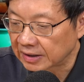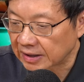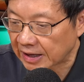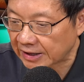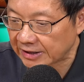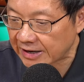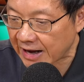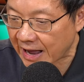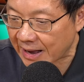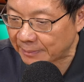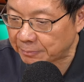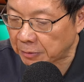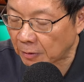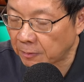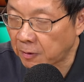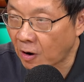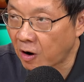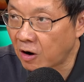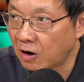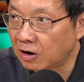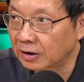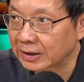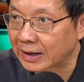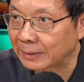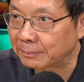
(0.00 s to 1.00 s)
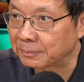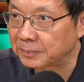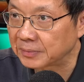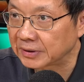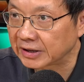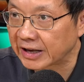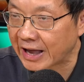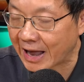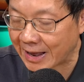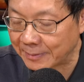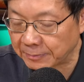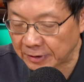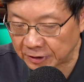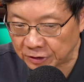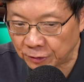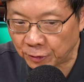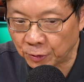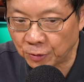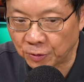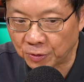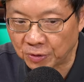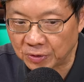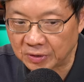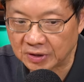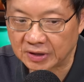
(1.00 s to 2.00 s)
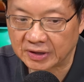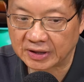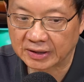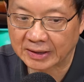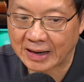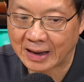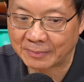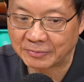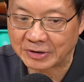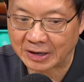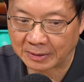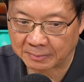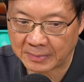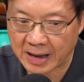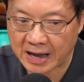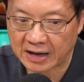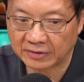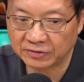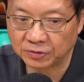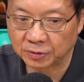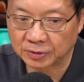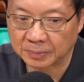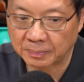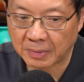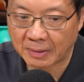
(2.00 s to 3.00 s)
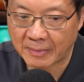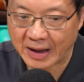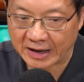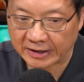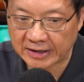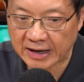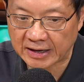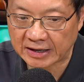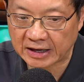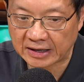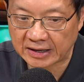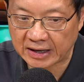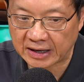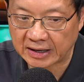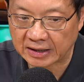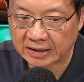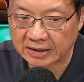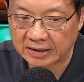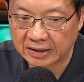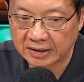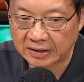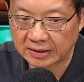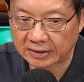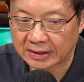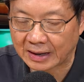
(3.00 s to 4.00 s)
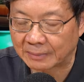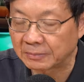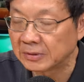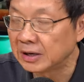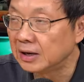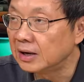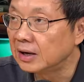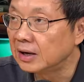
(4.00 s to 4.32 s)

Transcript: ขนาดพอๆ กับแขนพายุนะครับ อย่างมากสุดประมาณแค่นั้นเองนะครับ